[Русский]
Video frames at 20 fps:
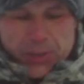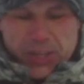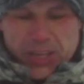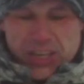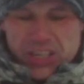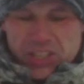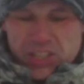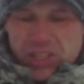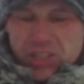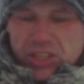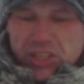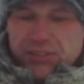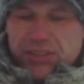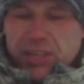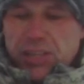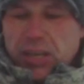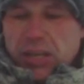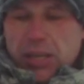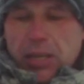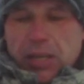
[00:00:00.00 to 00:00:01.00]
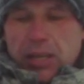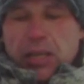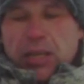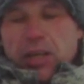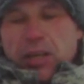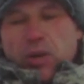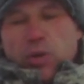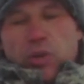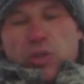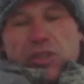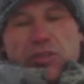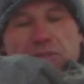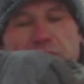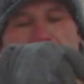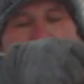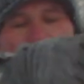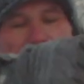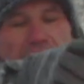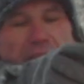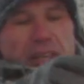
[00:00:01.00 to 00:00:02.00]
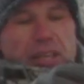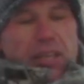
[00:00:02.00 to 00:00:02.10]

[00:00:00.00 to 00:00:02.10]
Не каждый человек ходит в лес